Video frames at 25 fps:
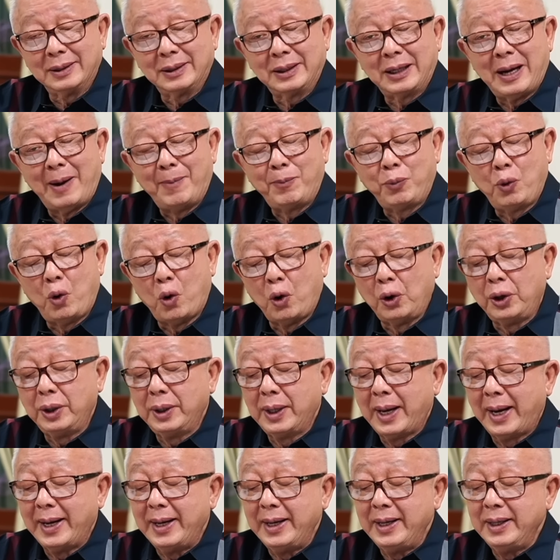กับคน
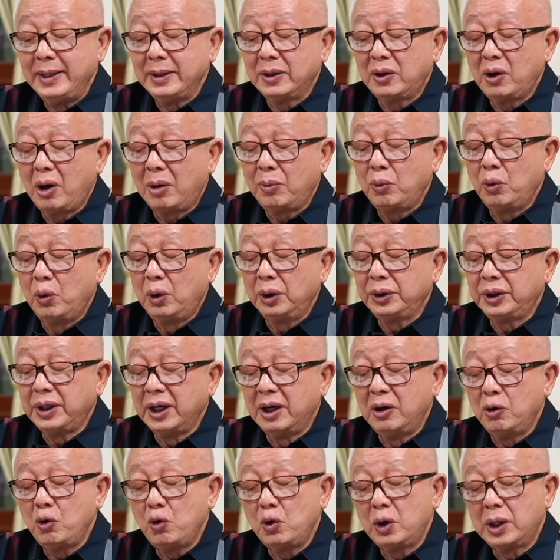ในครอบครัวจึง
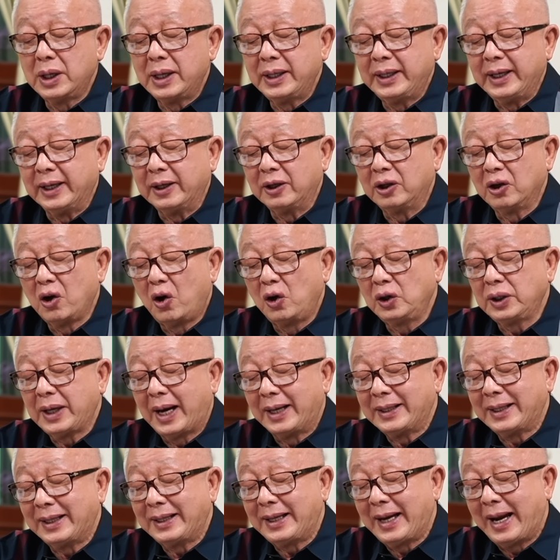รุ่งเรืองกิจน้องชาย
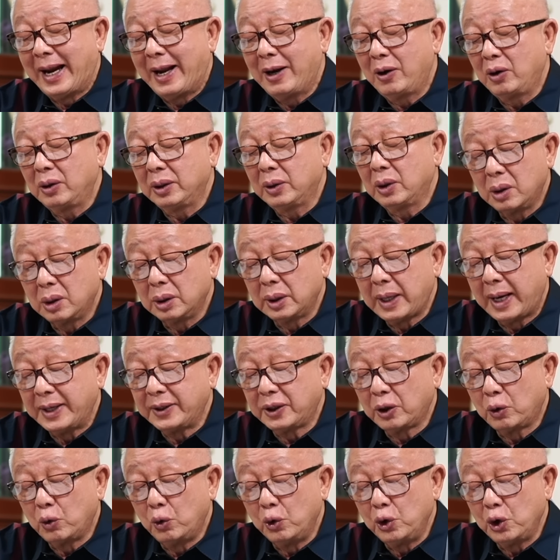แท้ๆนายส
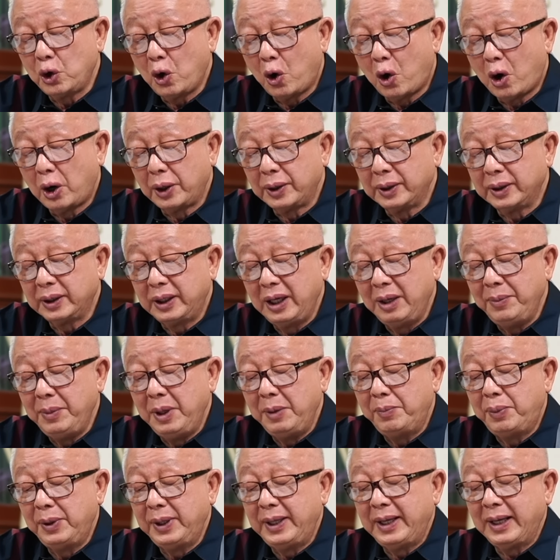กุลทรที่มี
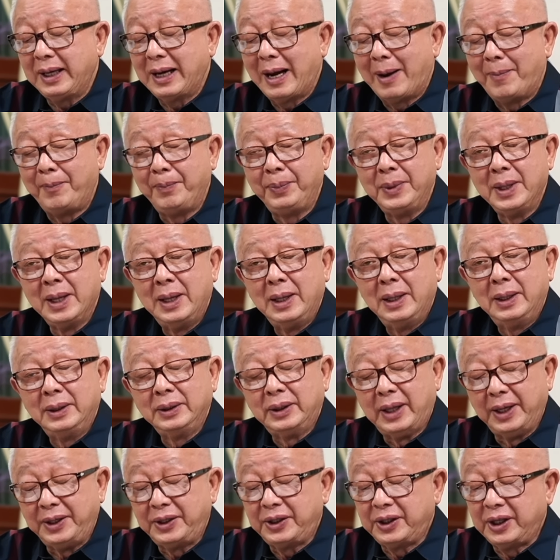พฤติกรรม
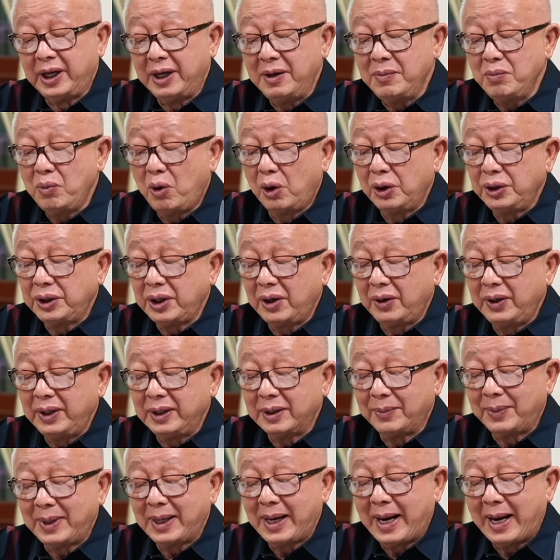ติดสินบนเจ้าหน้าที่
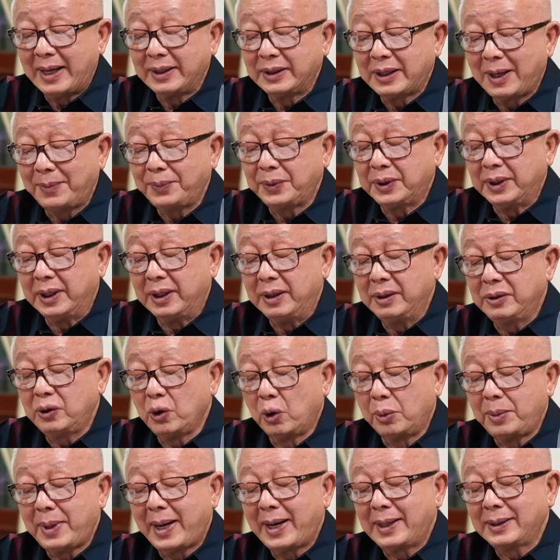สำนักงานทรัพย์สินส่ว
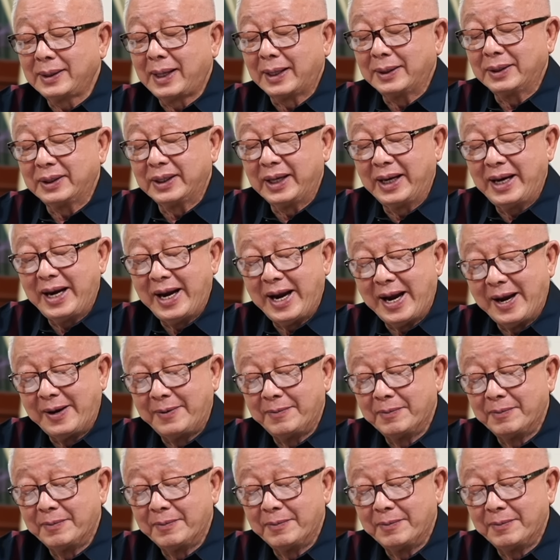นราชการเสียเอง